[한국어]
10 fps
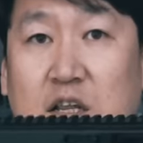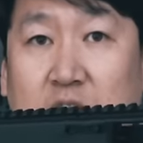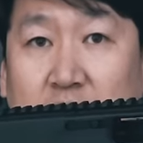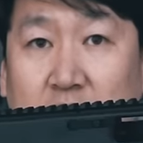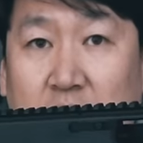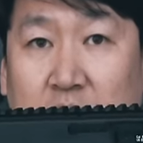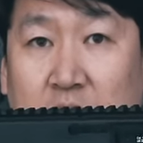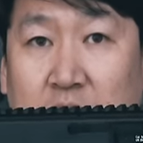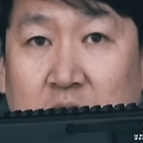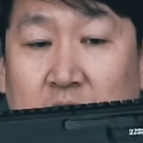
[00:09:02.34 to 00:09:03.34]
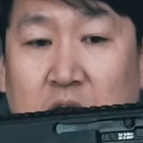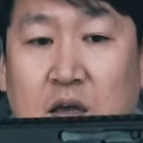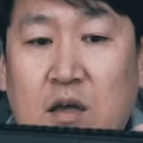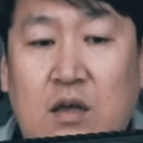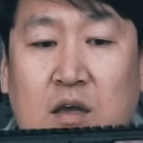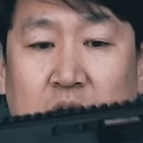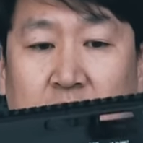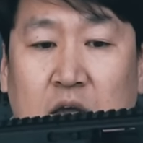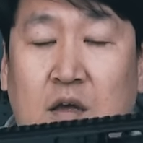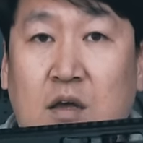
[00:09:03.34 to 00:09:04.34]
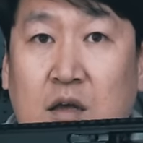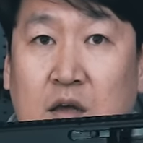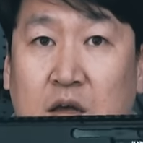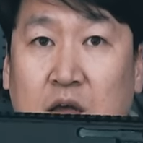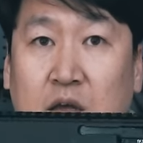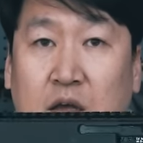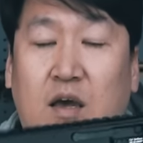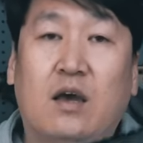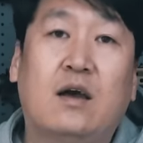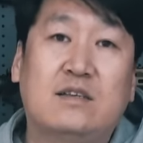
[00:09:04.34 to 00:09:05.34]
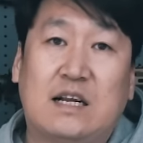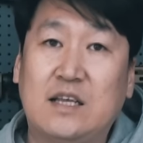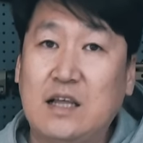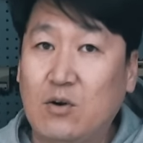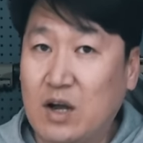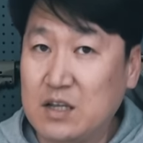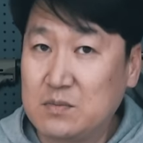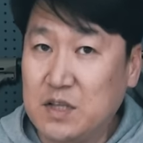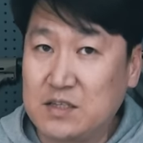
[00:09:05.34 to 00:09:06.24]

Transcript: 되네. 예. 예, 아, 잘 된다고 하겠습니다.